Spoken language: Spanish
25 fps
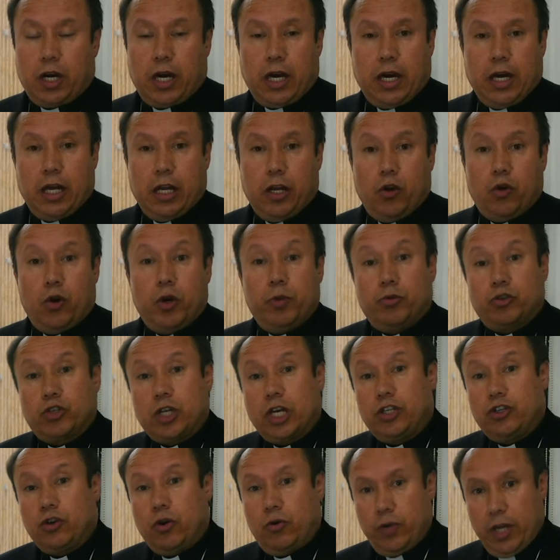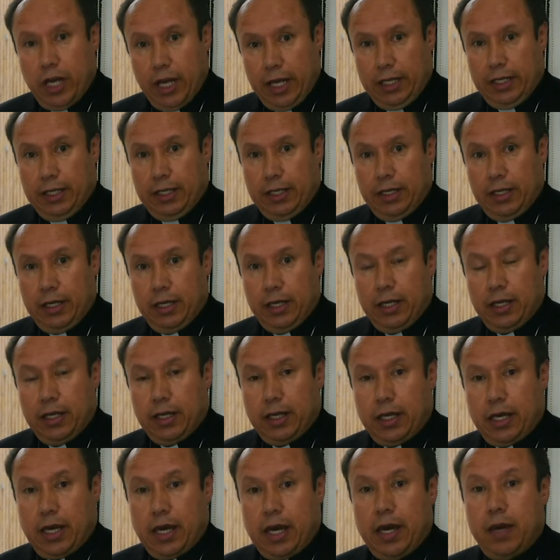que lo hemos hecho bien,
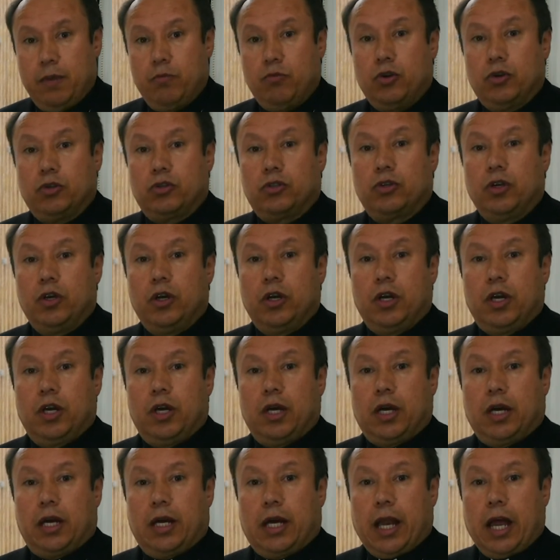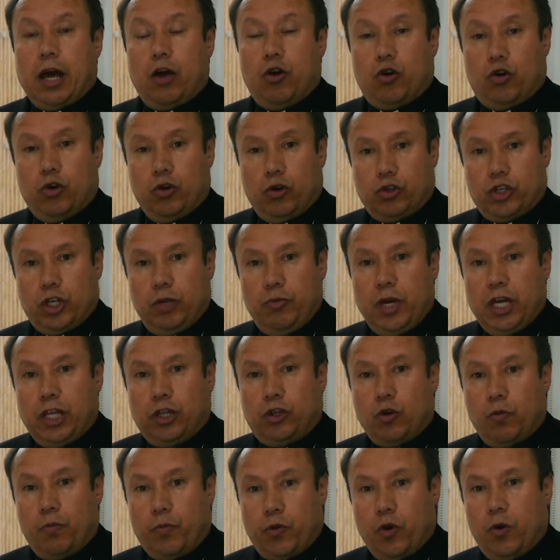que hemos creado
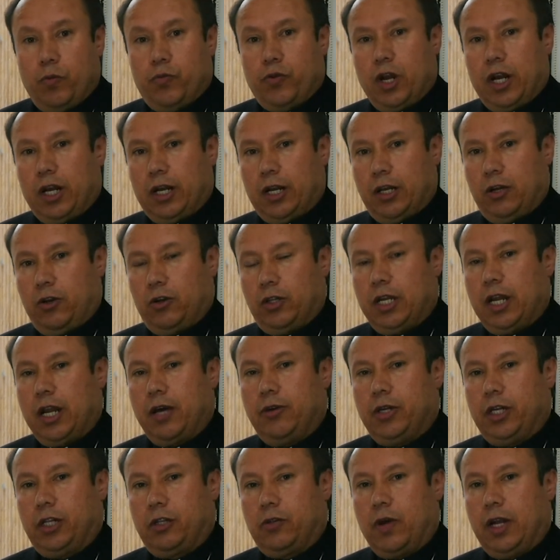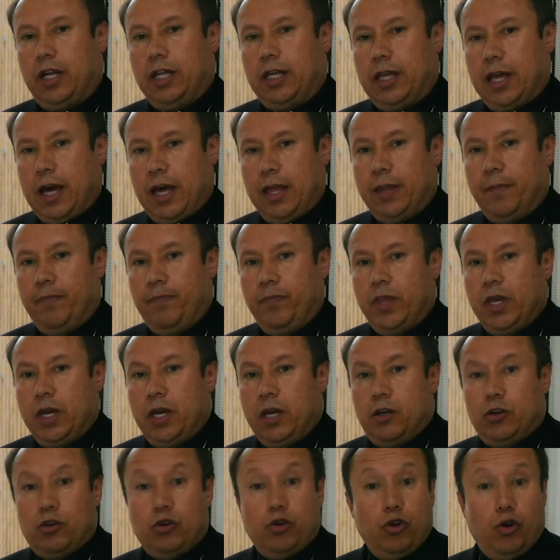conocimiento propio alrededor de la virtualidad,
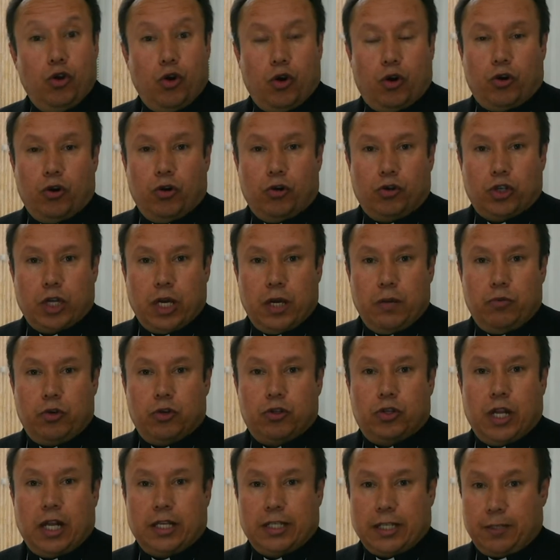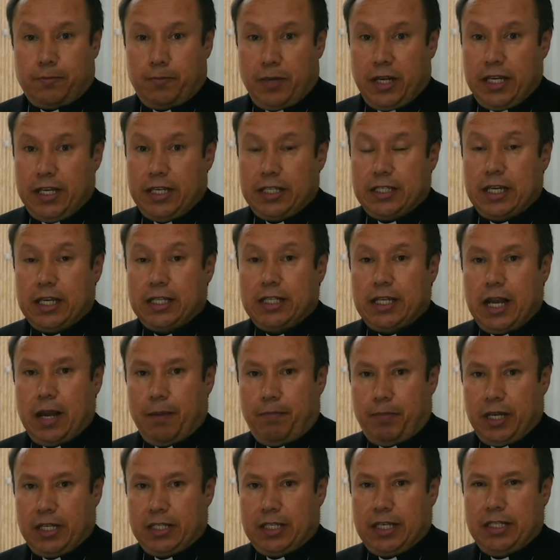no conocemos las experiencias de
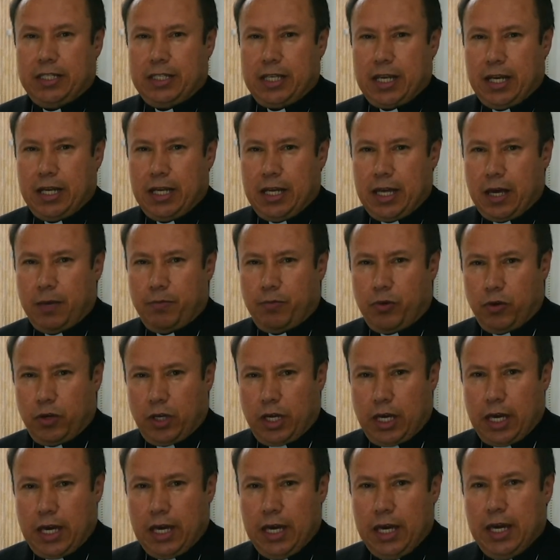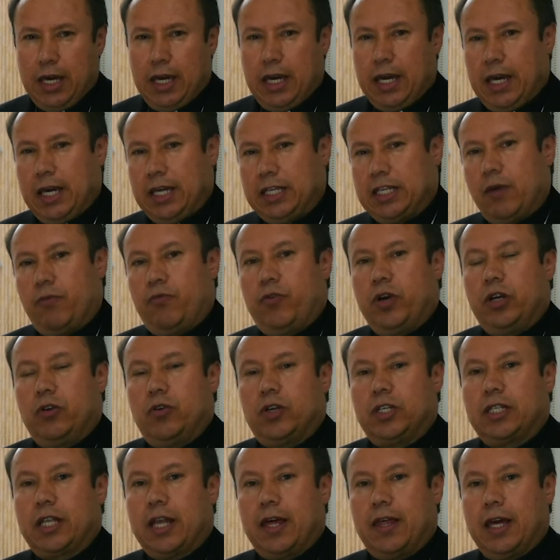la presencialidad porque esa fue
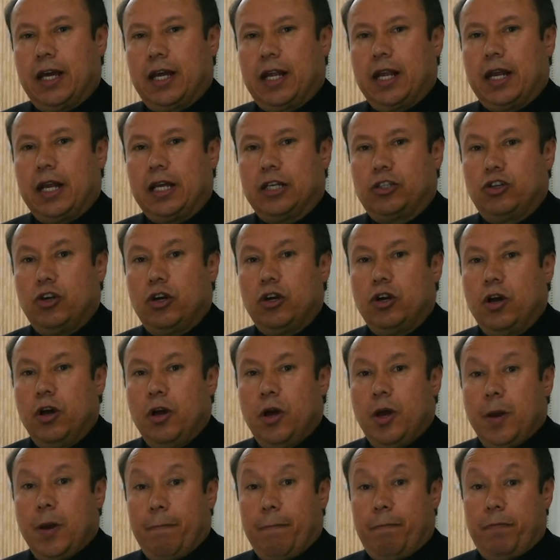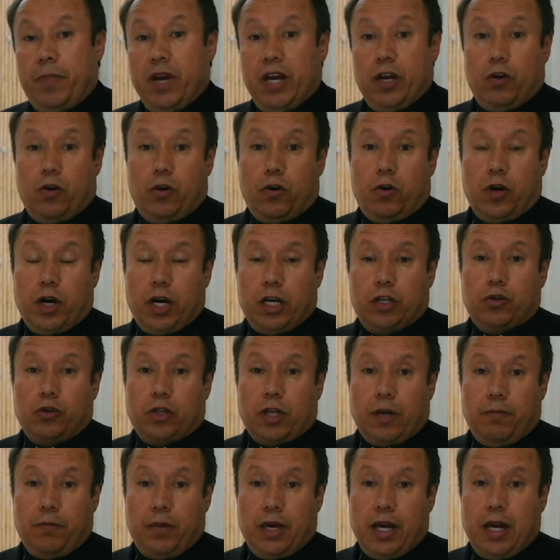nuestra declaración, pero eso
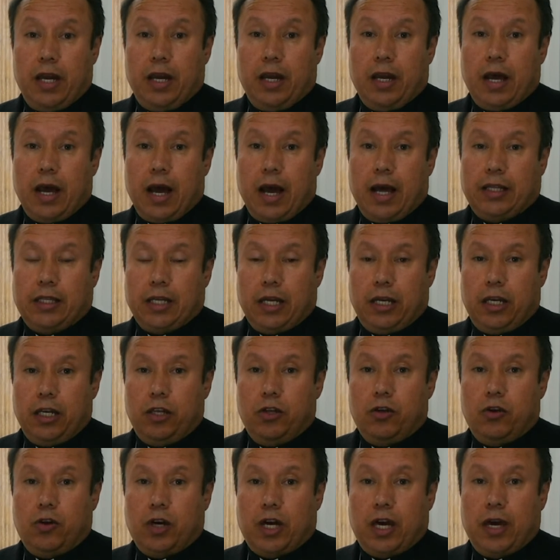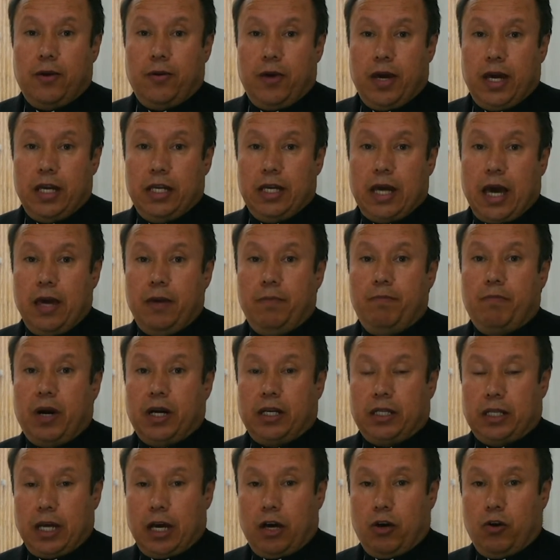también ha tenido que ver y ha
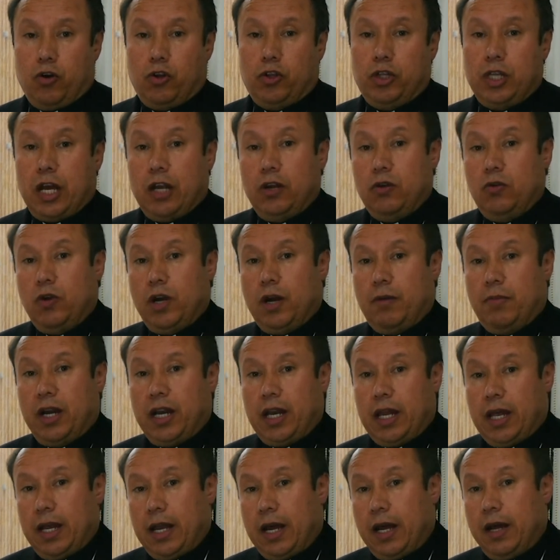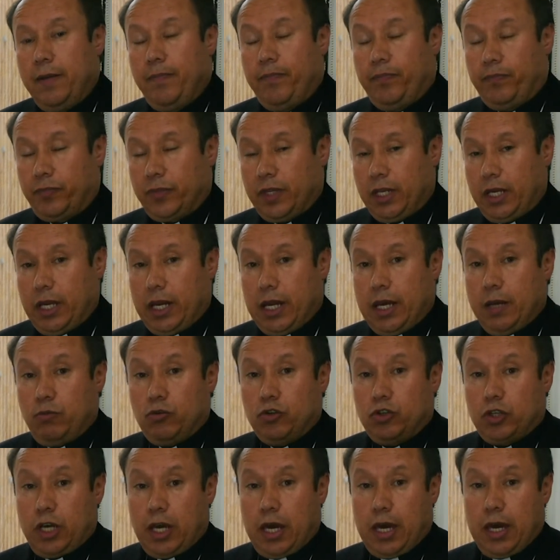impactado de alguna manera.
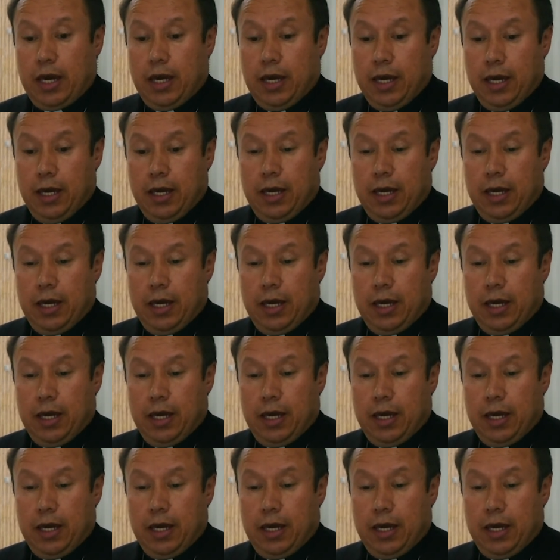Creemos que